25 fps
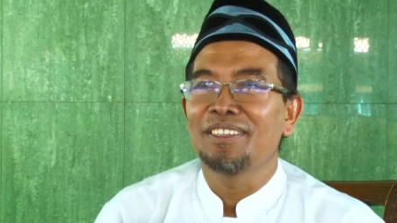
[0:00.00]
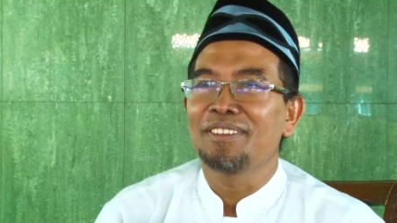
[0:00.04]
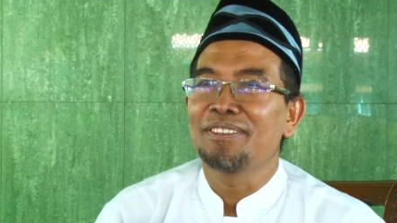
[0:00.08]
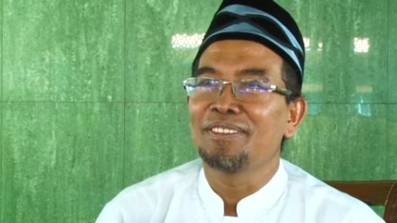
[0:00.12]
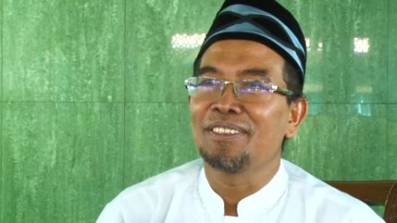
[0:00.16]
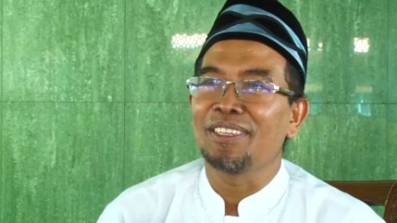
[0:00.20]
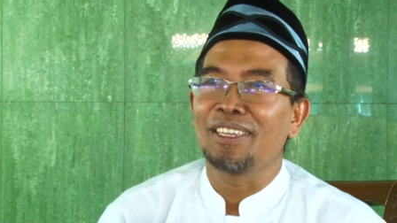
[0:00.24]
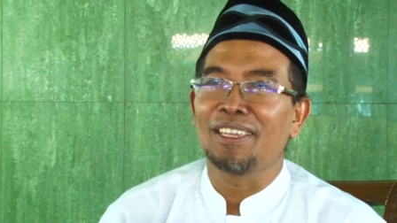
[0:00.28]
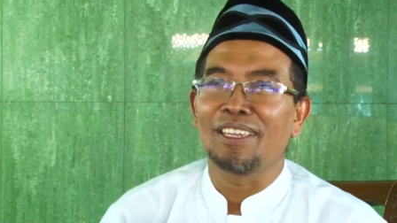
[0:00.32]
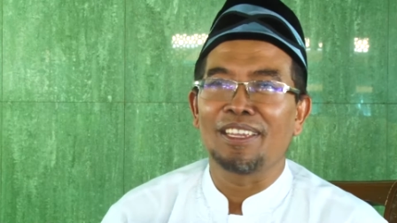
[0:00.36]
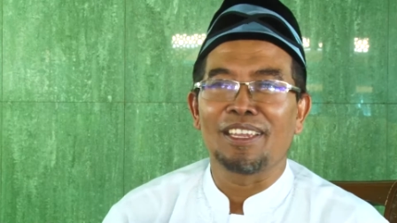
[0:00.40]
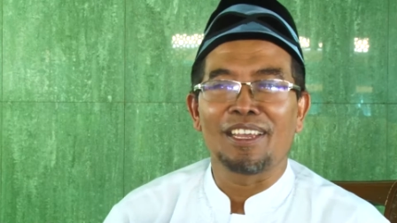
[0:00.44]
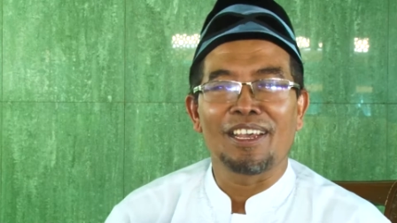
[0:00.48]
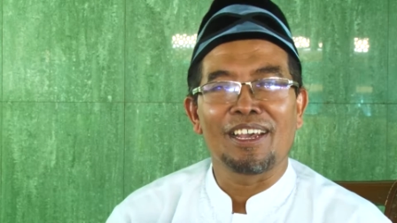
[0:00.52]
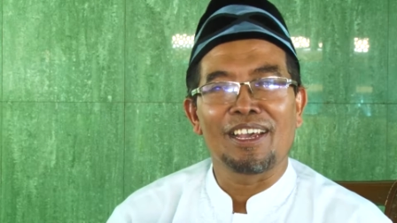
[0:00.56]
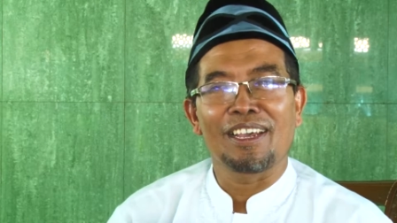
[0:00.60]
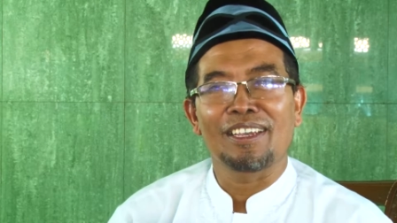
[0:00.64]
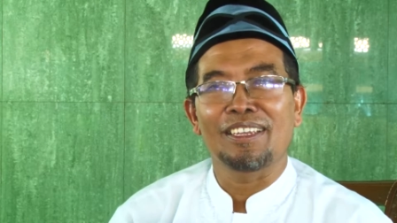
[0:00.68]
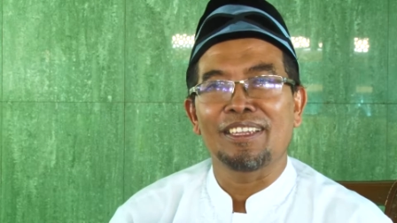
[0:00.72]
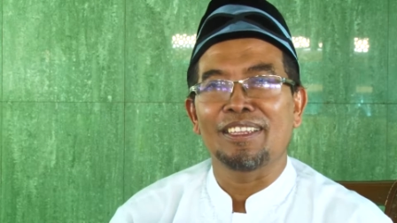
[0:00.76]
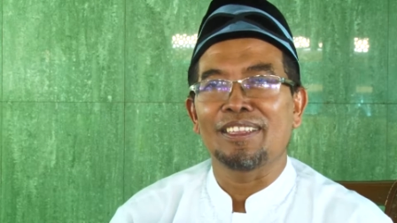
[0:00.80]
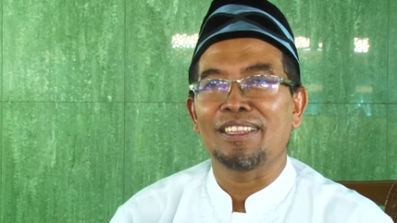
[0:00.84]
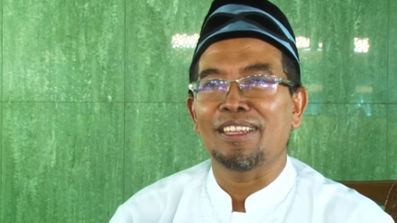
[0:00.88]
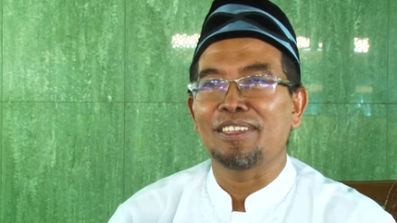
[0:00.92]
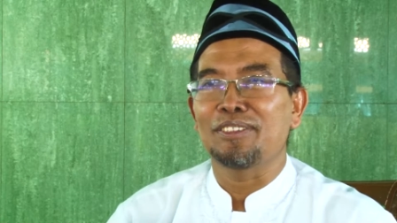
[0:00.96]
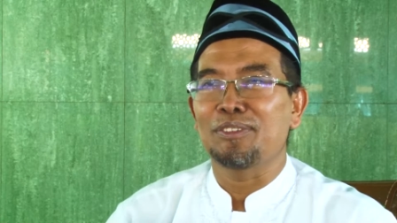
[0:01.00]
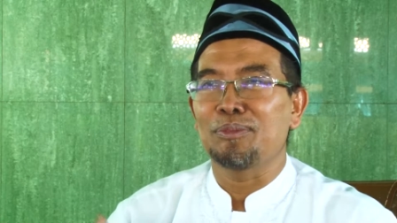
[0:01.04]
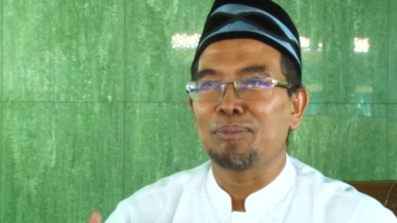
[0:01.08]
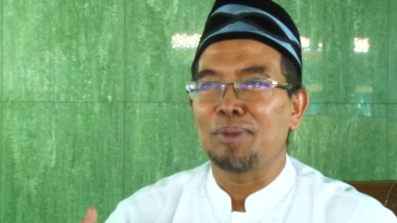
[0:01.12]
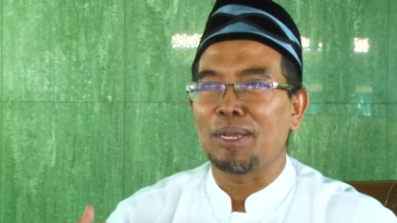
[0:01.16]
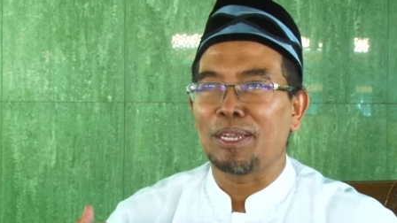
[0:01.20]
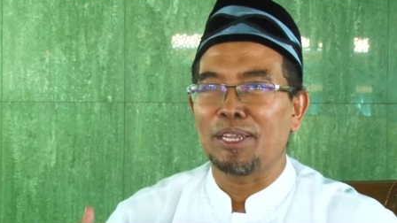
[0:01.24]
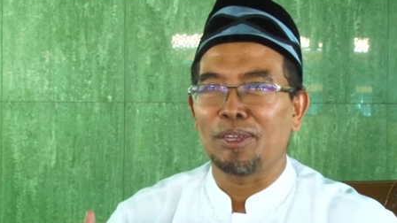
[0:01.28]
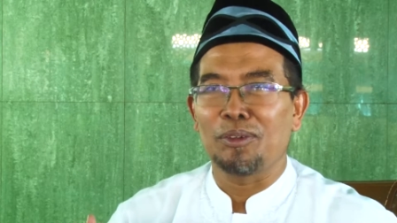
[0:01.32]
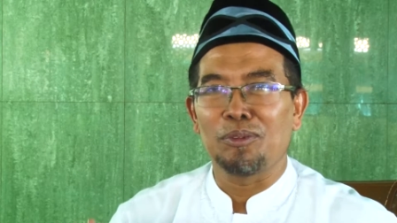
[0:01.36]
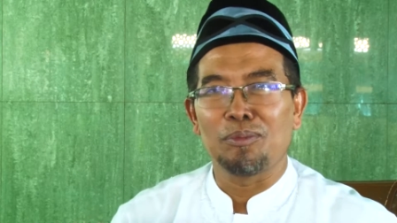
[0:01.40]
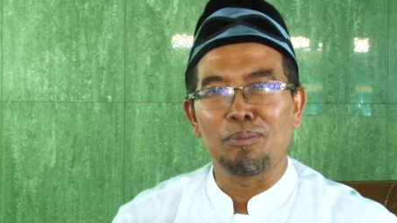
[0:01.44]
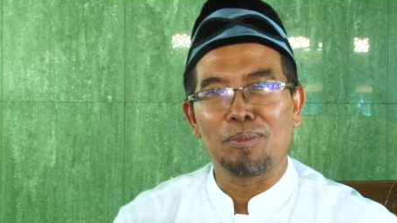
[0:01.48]
sehingga kita
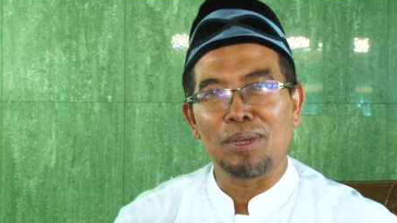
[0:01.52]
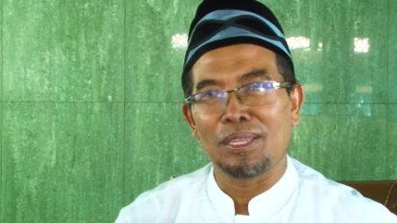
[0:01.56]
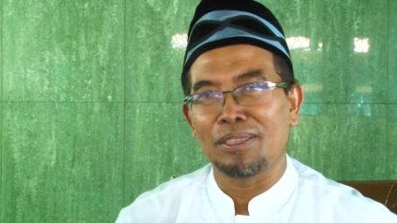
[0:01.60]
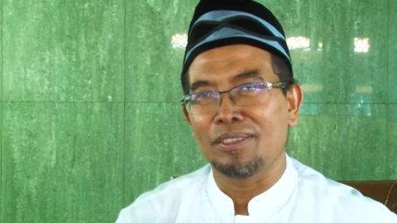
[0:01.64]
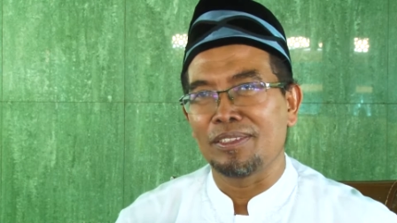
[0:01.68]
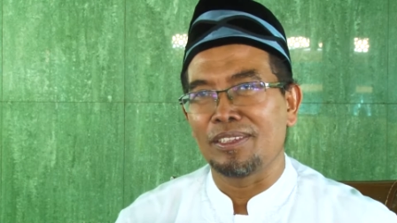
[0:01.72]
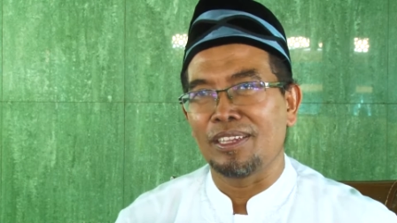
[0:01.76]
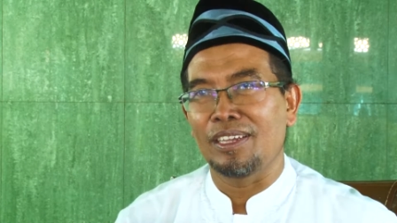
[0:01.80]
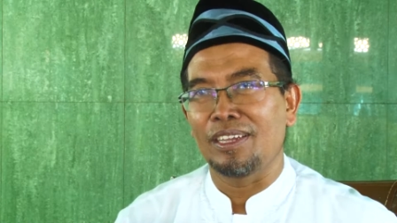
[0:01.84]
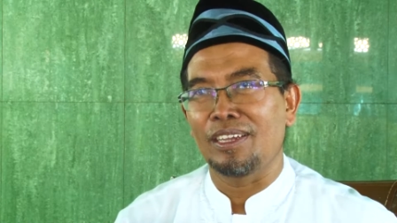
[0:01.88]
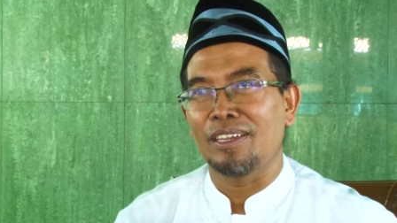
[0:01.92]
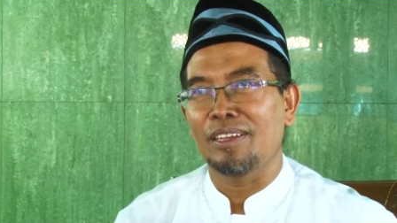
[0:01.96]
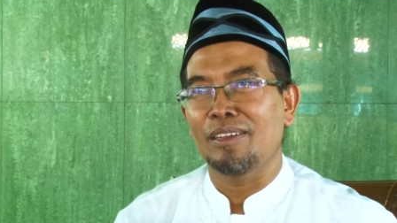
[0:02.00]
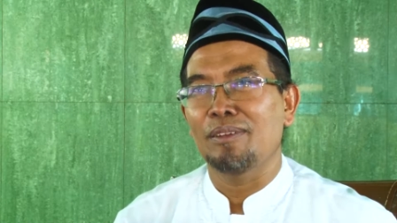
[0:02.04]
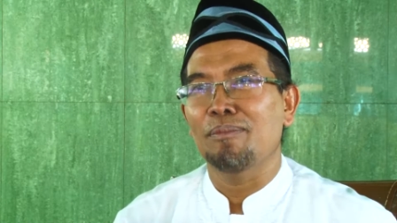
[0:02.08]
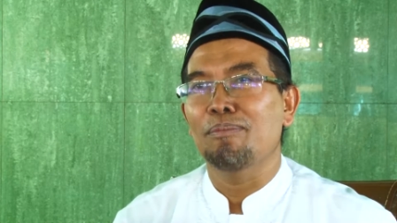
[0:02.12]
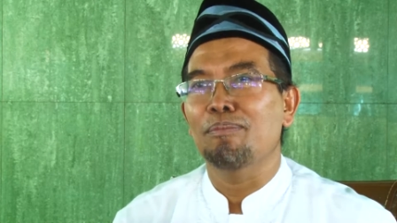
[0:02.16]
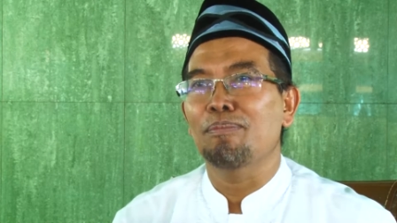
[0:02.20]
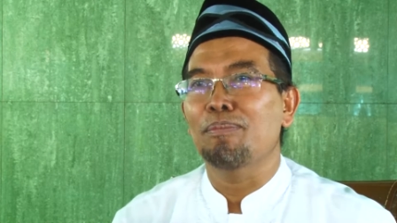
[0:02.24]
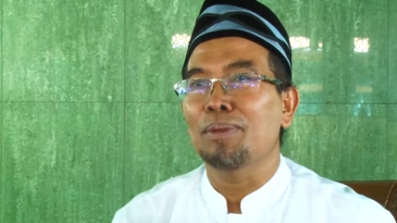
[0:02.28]
sebagai umatnya